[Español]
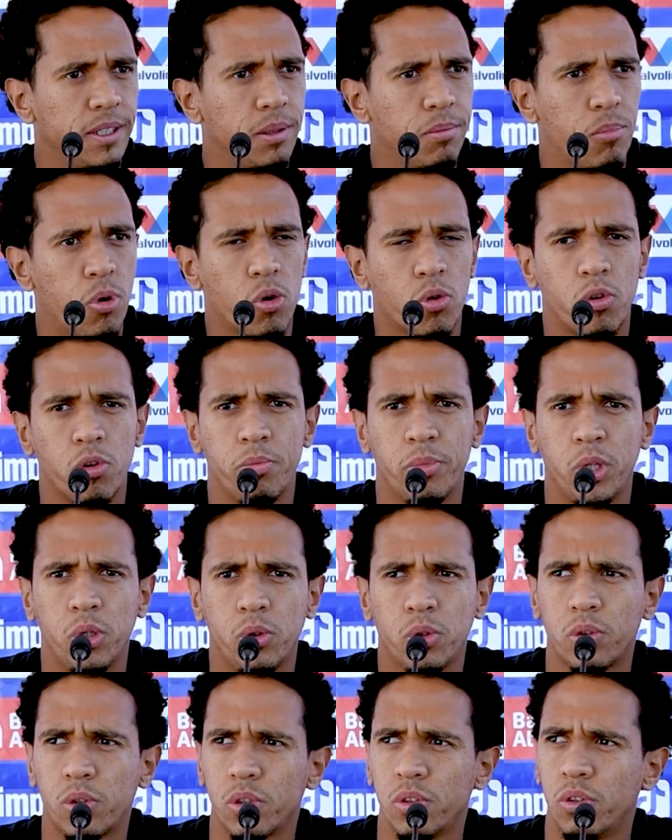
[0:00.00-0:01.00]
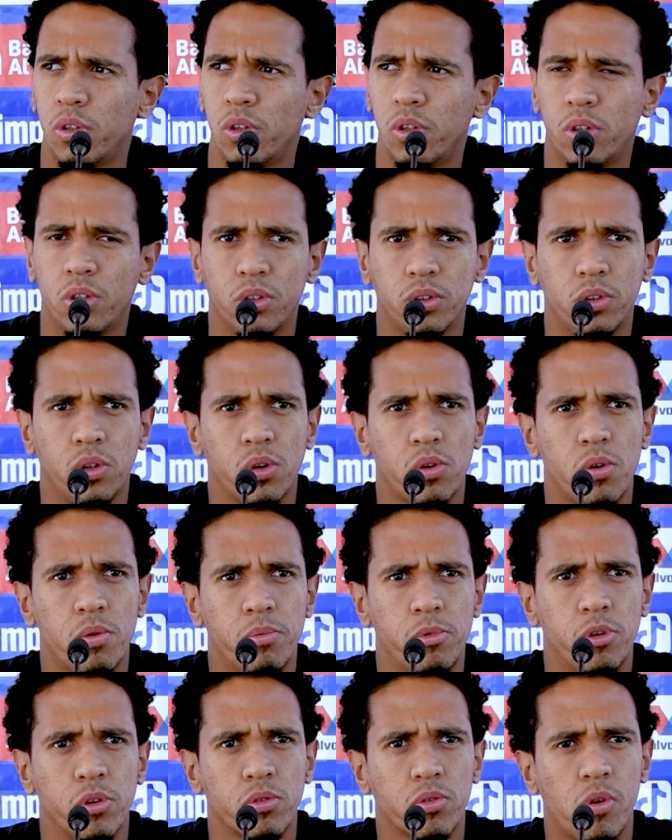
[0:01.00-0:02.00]
pocos minutos, no, no
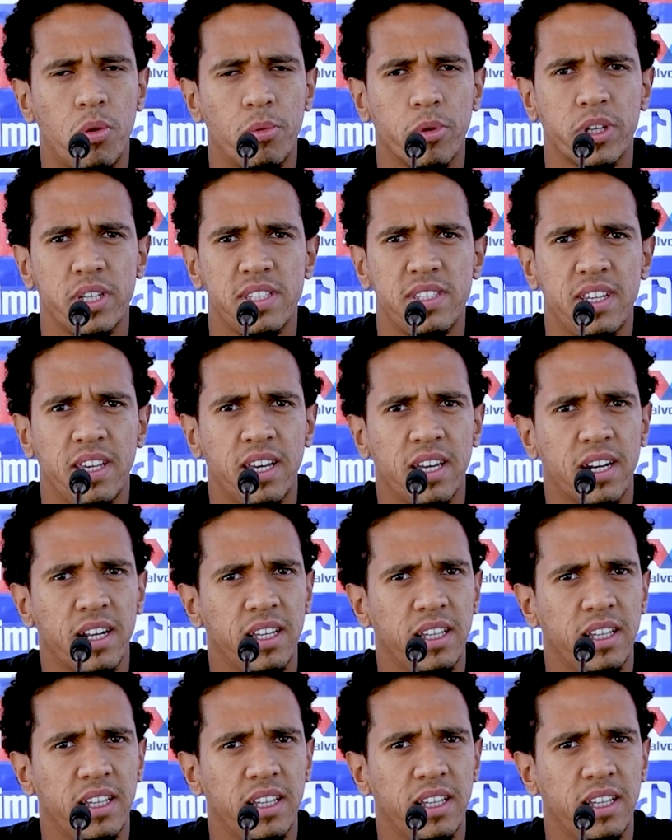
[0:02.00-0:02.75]
como, como quisiera.